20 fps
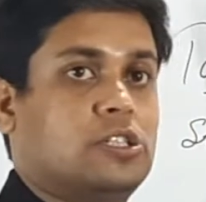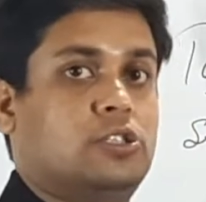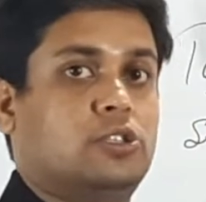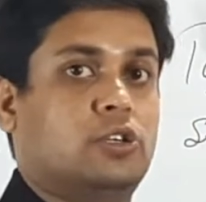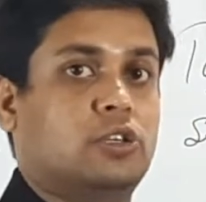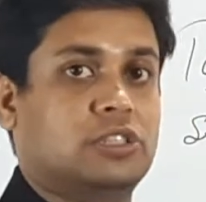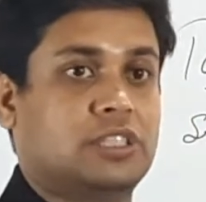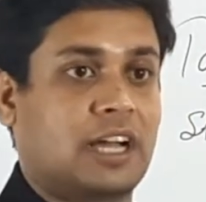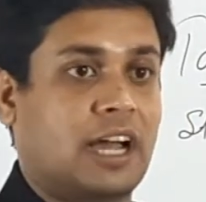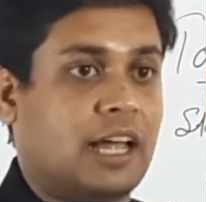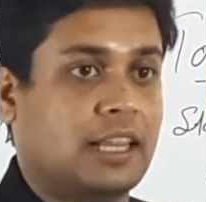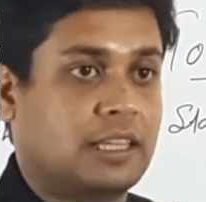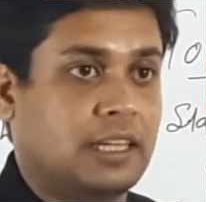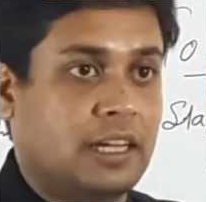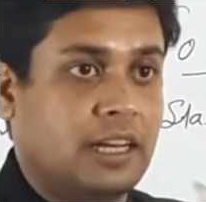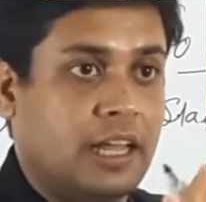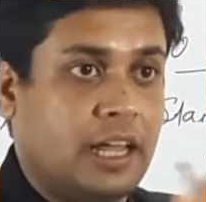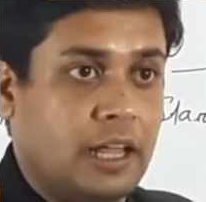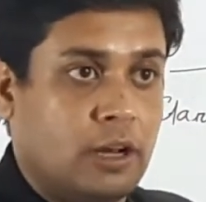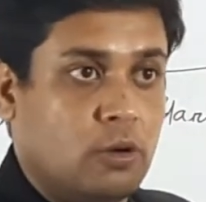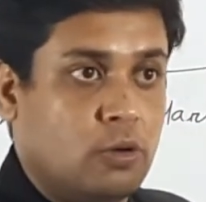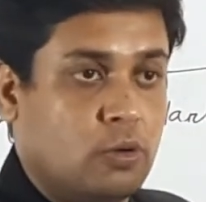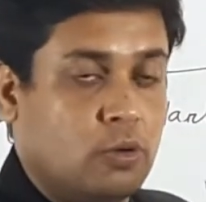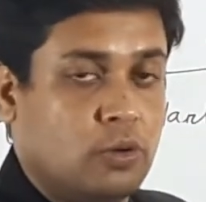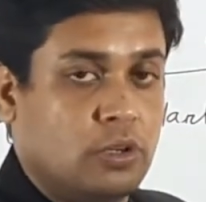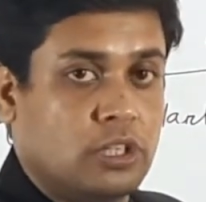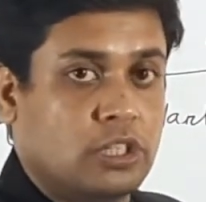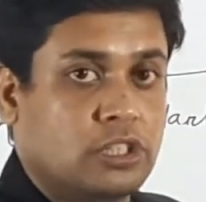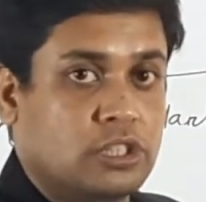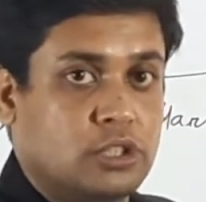किसी को जगाते हैं ना हेलो
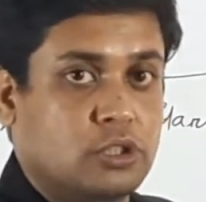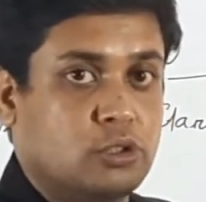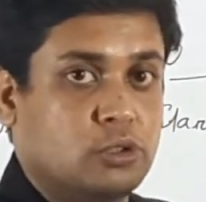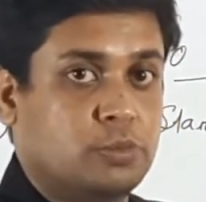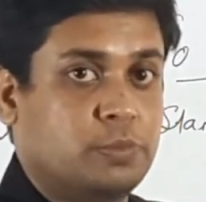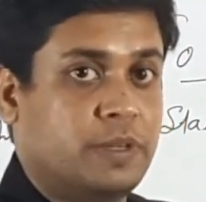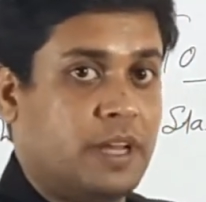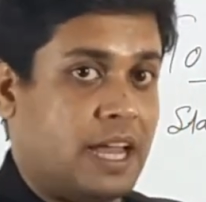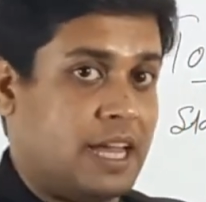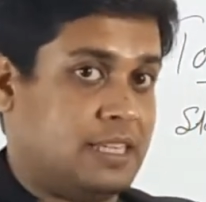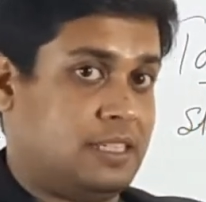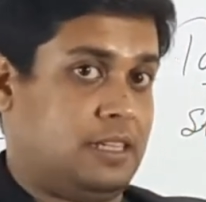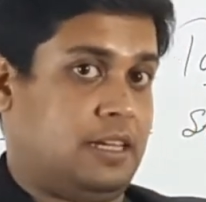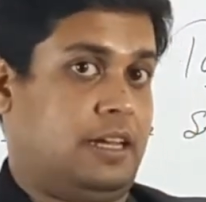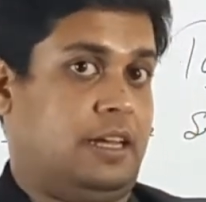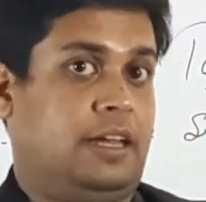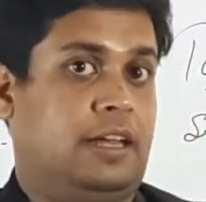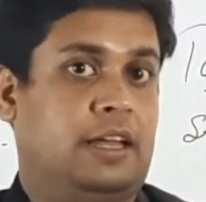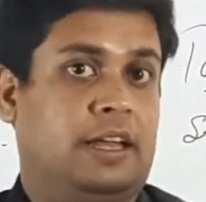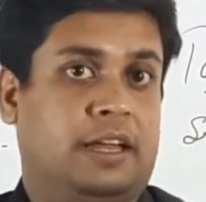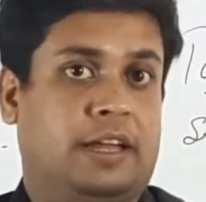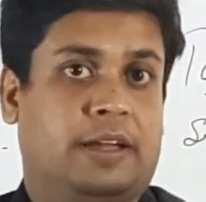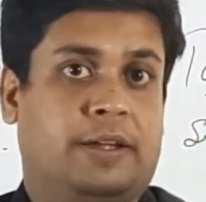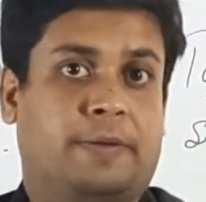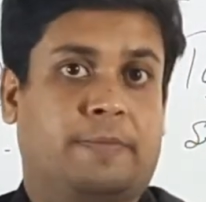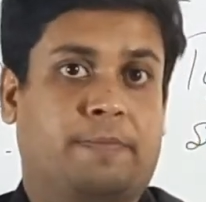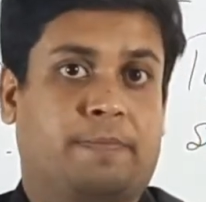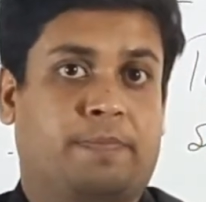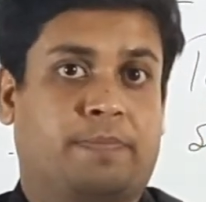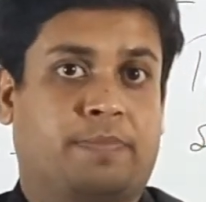एक्सक्यूज़ मी ऐसे
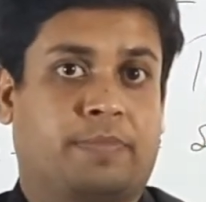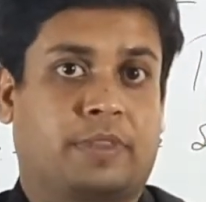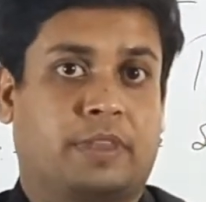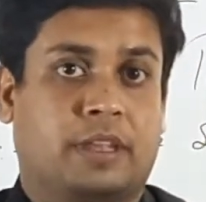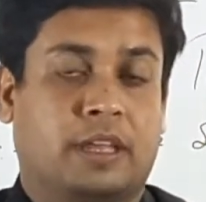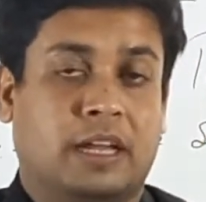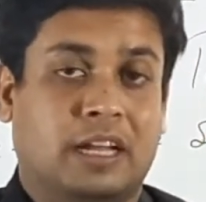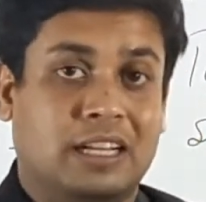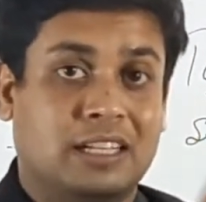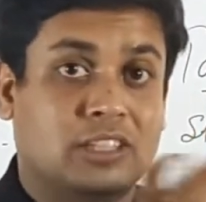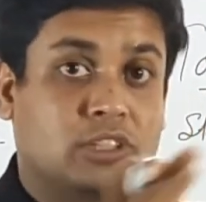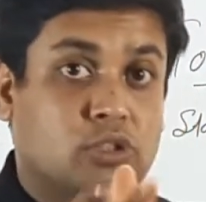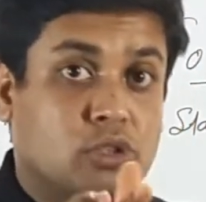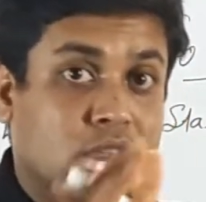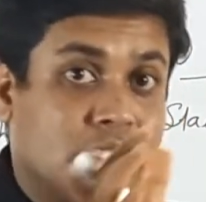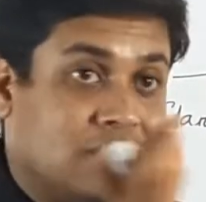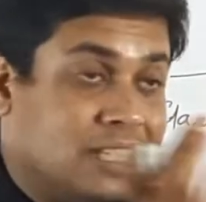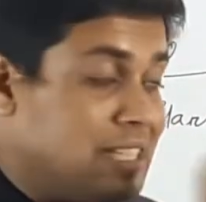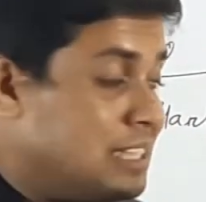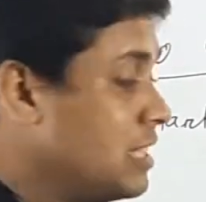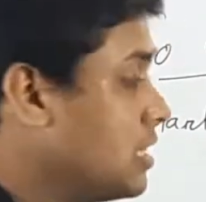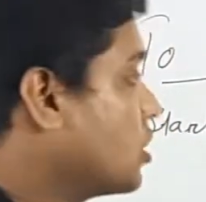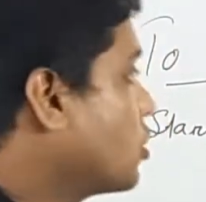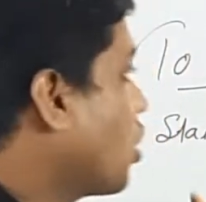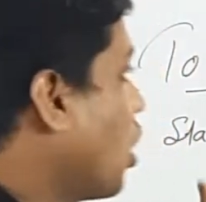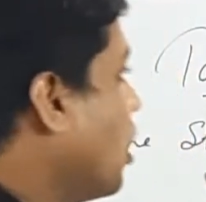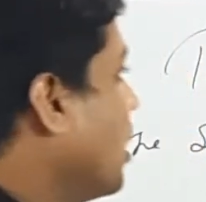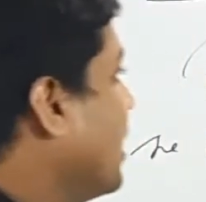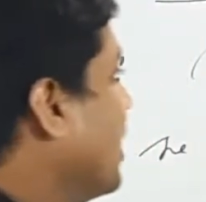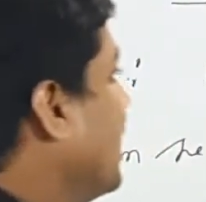सो दिस
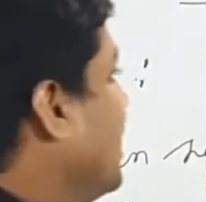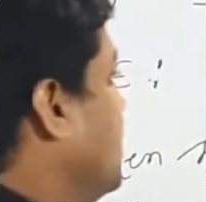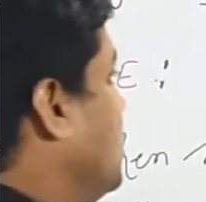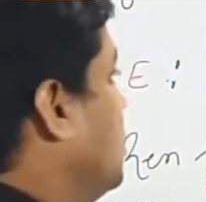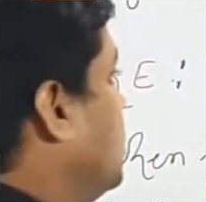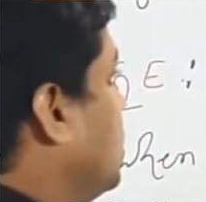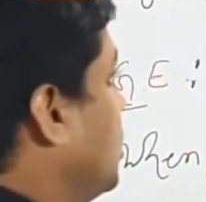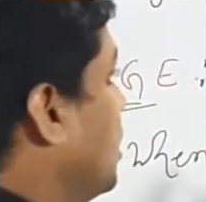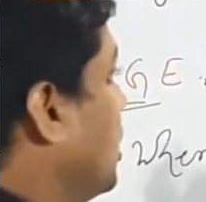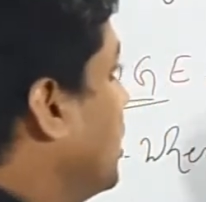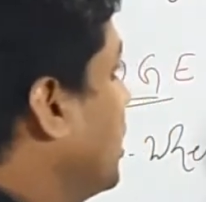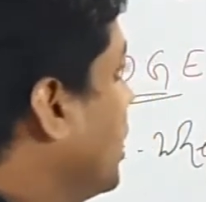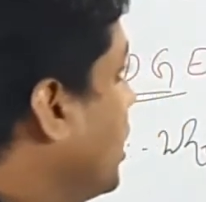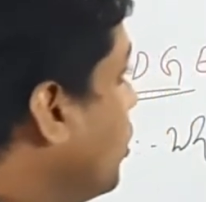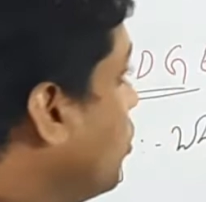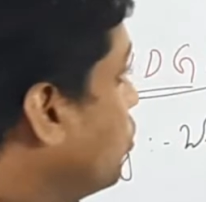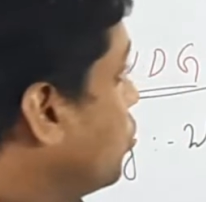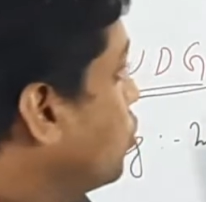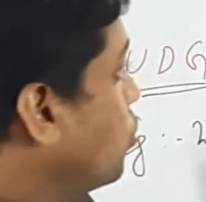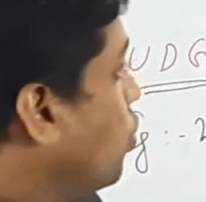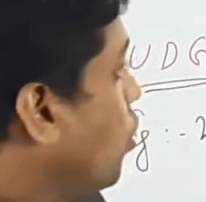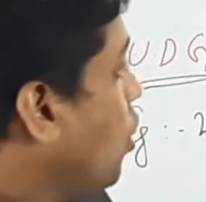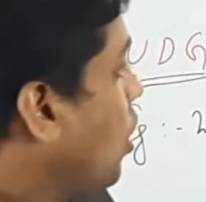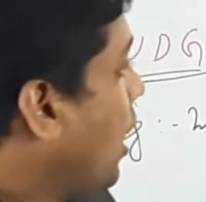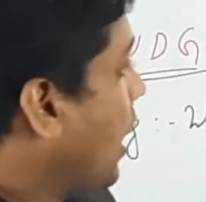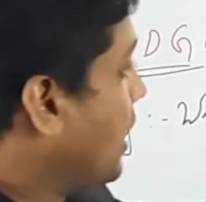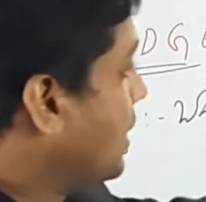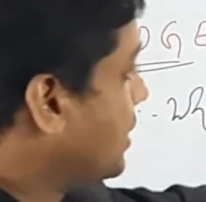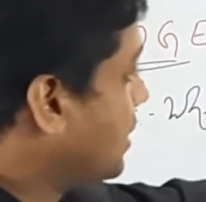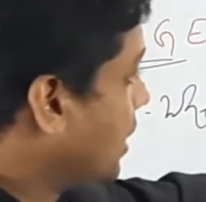इज़ कॉल्ड नज कि उसको
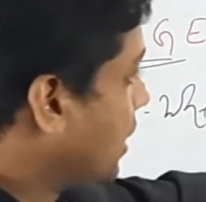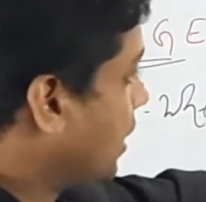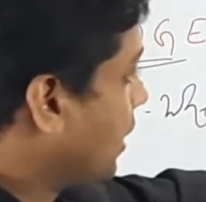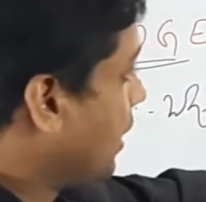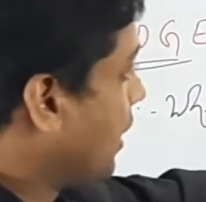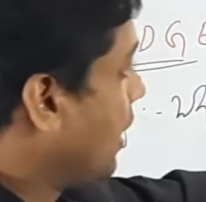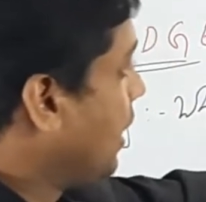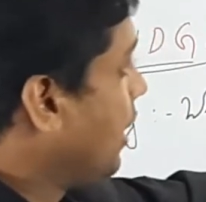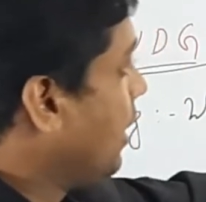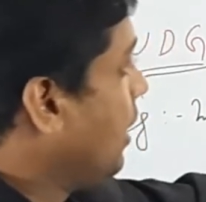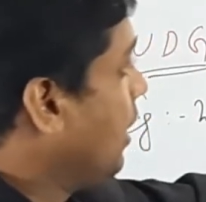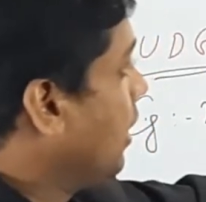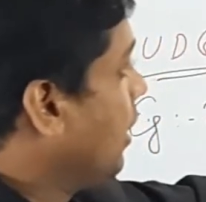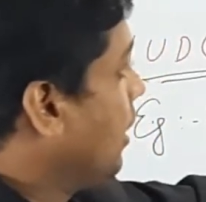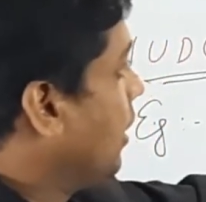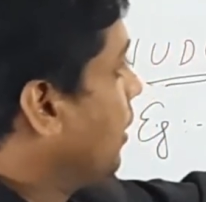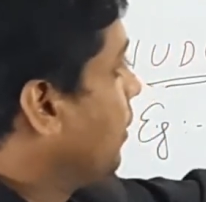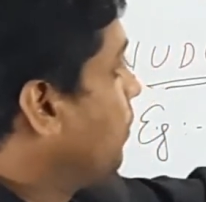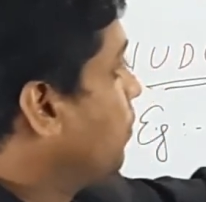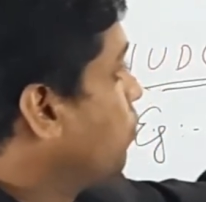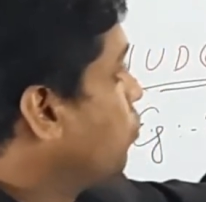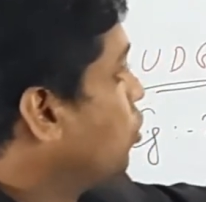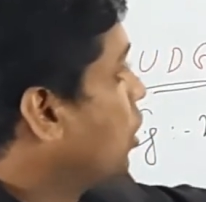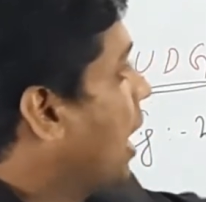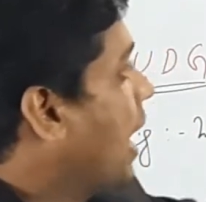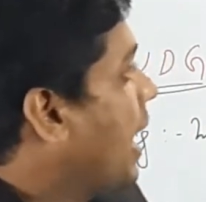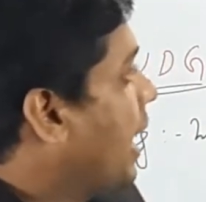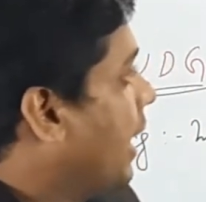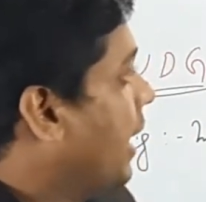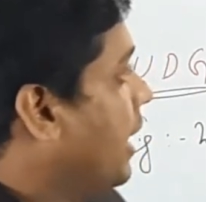ऐसे करके
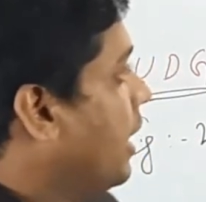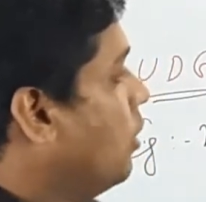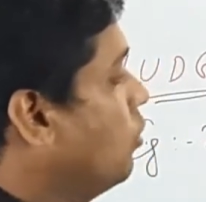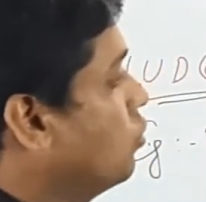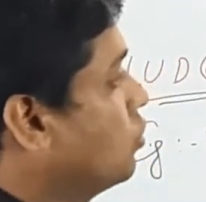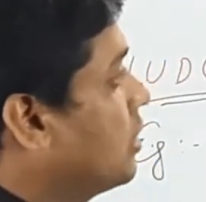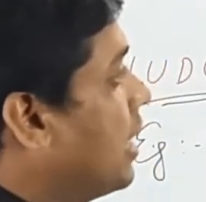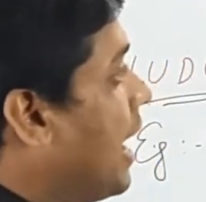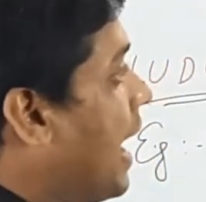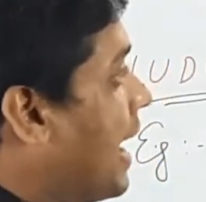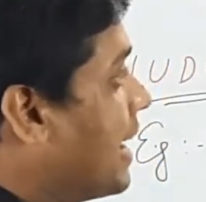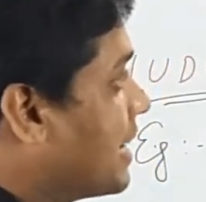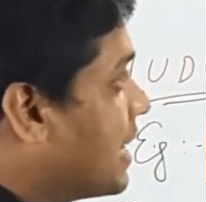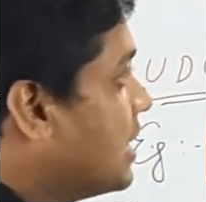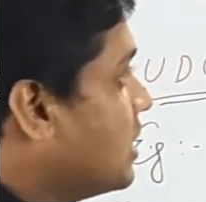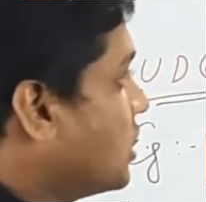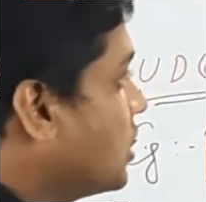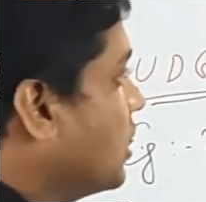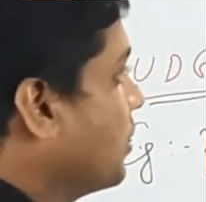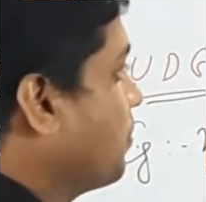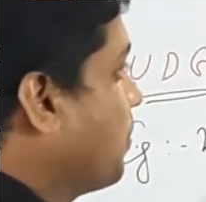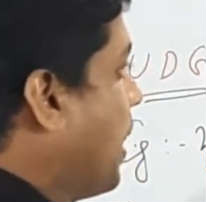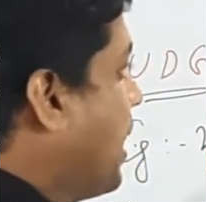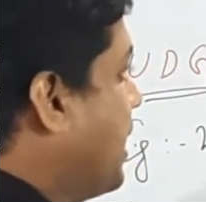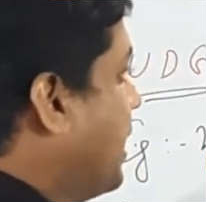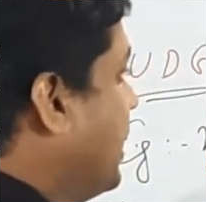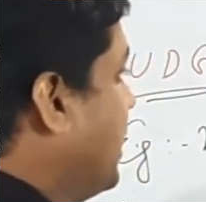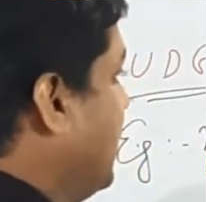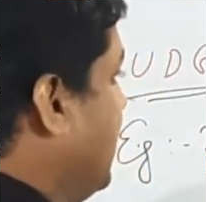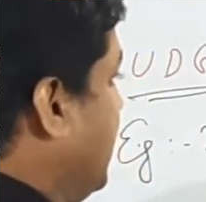बुलाया गया उसका अटेंशन
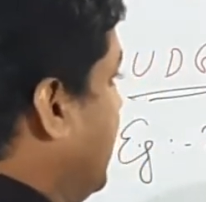पाने के